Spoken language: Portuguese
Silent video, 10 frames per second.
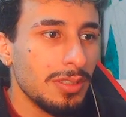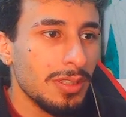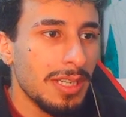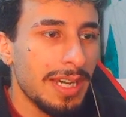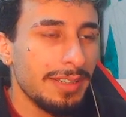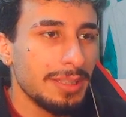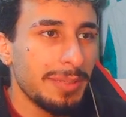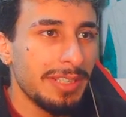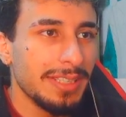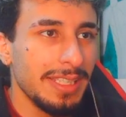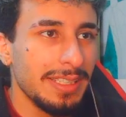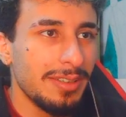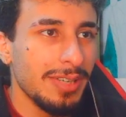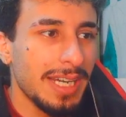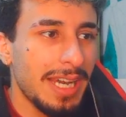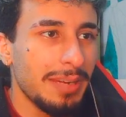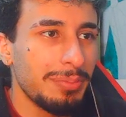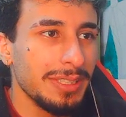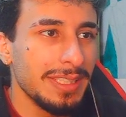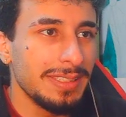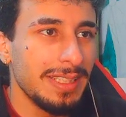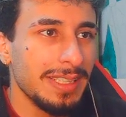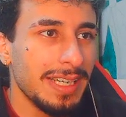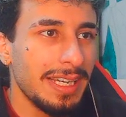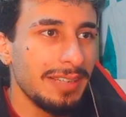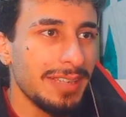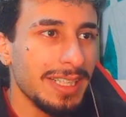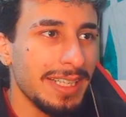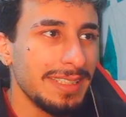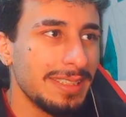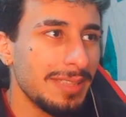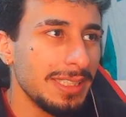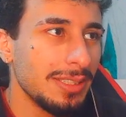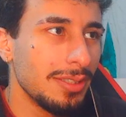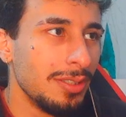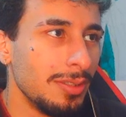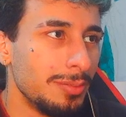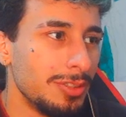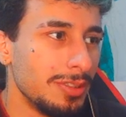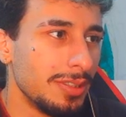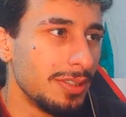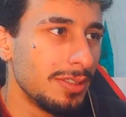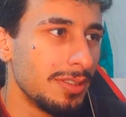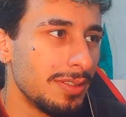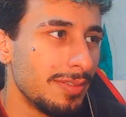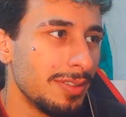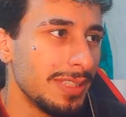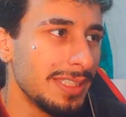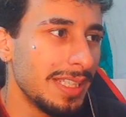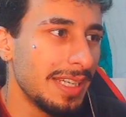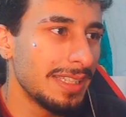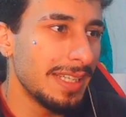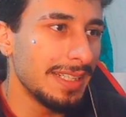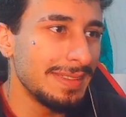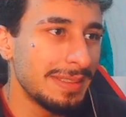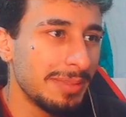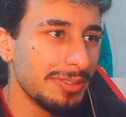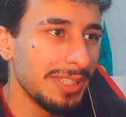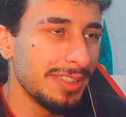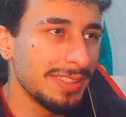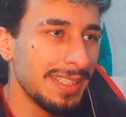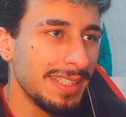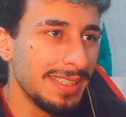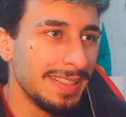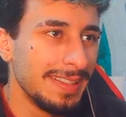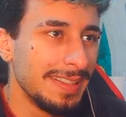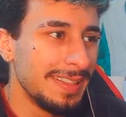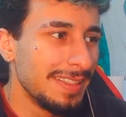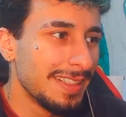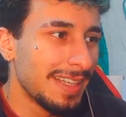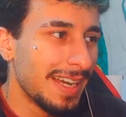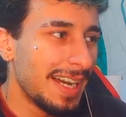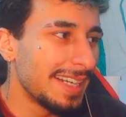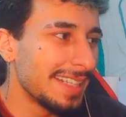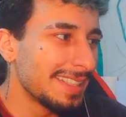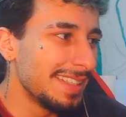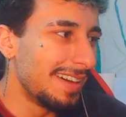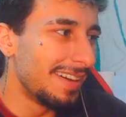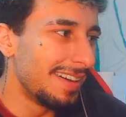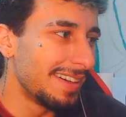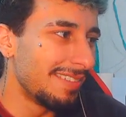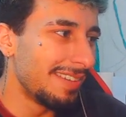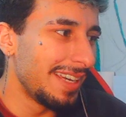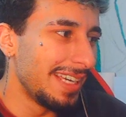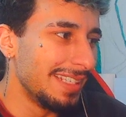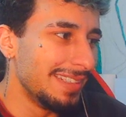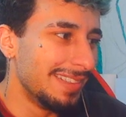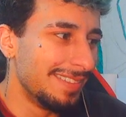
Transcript: Cara, eu espero que ele não caia, porque se ele cair, ele vai cair em cima de todo mundo. Vamos deixar ele até em cima do negócio ali. Cara, que da hora, velho.